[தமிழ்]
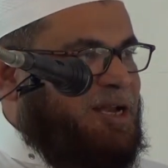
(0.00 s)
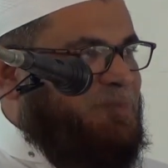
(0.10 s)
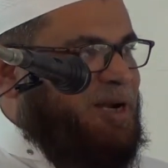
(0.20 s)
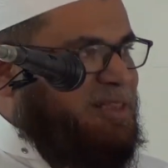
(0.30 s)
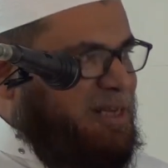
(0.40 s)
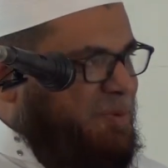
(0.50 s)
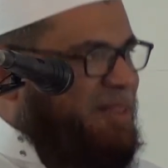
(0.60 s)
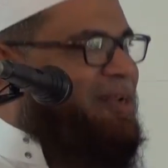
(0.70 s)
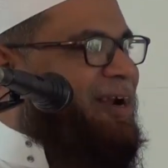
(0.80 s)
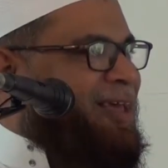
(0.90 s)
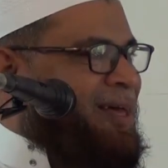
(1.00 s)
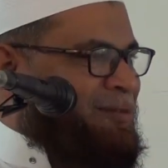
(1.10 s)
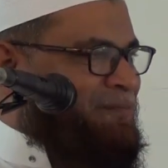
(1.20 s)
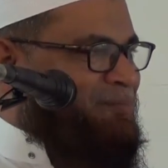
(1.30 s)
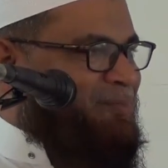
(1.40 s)
நம்மிடத்திலே பதில்
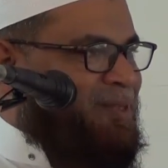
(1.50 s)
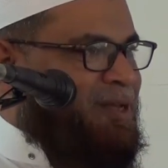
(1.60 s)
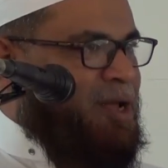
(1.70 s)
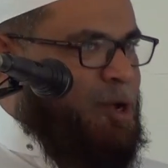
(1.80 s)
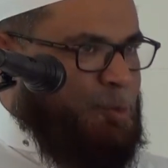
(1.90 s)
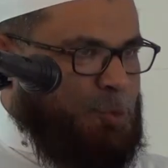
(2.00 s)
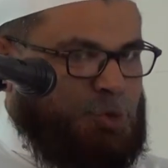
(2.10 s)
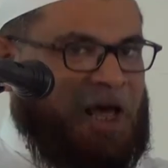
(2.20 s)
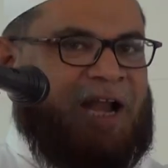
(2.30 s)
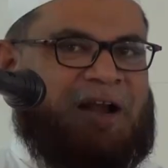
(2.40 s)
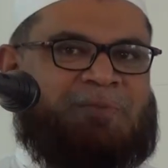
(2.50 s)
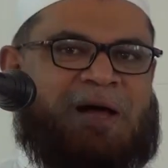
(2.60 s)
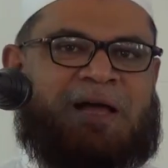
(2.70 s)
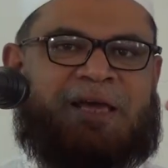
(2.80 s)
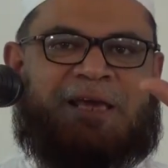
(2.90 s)
கிடையாது
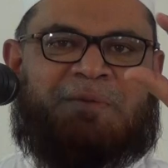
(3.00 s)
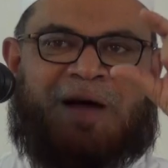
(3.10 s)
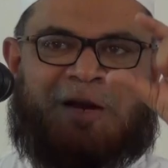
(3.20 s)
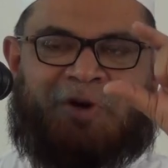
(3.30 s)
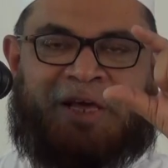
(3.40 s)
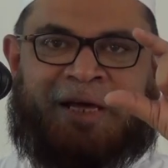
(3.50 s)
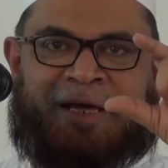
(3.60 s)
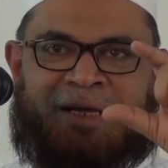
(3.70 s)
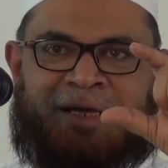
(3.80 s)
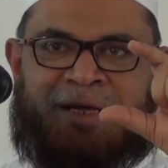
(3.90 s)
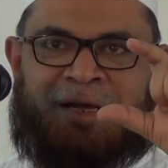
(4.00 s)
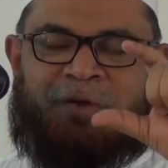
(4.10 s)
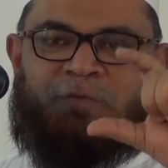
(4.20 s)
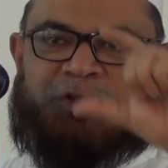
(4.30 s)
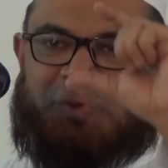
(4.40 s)
உதாரணமாக ஈமானுடைய
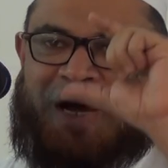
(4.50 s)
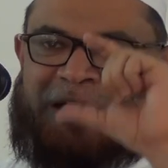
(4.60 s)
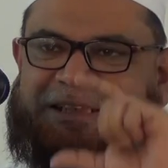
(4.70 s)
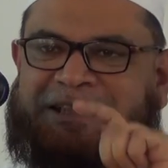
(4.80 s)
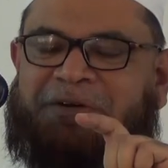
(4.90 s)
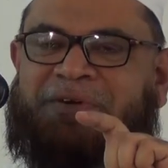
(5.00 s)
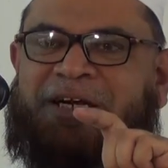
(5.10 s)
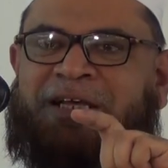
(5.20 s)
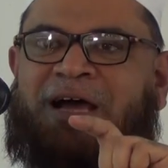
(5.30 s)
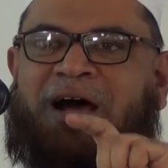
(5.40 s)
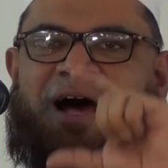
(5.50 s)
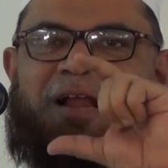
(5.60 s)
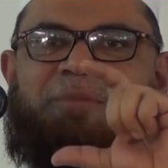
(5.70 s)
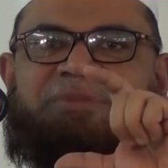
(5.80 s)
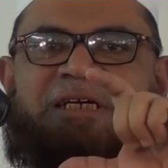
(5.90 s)
விசுவாசிக்க வேண்டிய
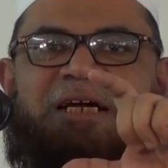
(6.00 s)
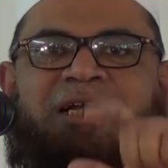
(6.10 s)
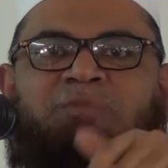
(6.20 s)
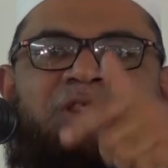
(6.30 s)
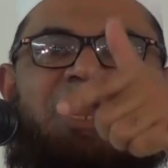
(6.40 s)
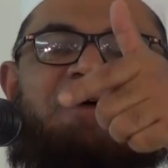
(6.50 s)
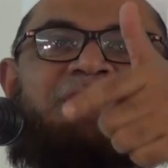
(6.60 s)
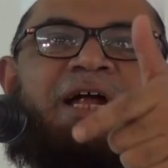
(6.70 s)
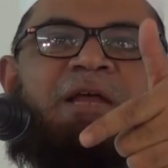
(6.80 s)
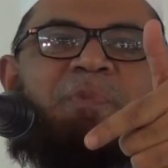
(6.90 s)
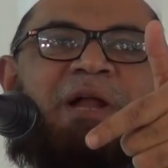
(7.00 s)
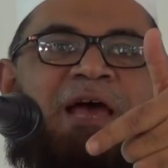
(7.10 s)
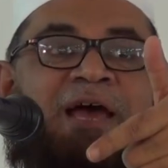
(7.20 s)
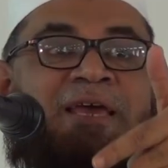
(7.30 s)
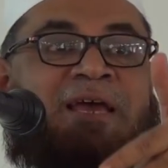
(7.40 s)
ஆறு அம்சங்களின் முதலாவது
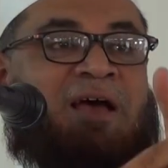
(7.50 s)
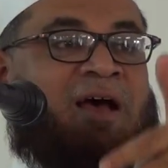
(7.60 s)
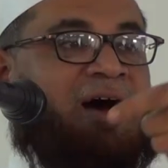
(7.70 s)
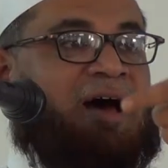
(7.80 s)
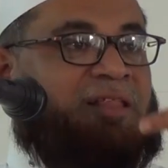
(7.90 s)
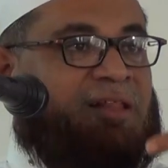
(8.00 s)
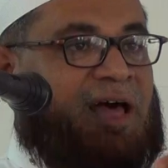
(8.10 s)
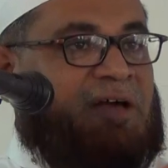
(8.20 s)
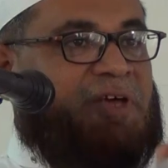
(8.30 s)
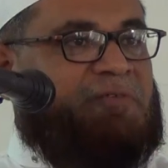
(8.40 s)
அடிப்படையாகிய அல்லாஹுவை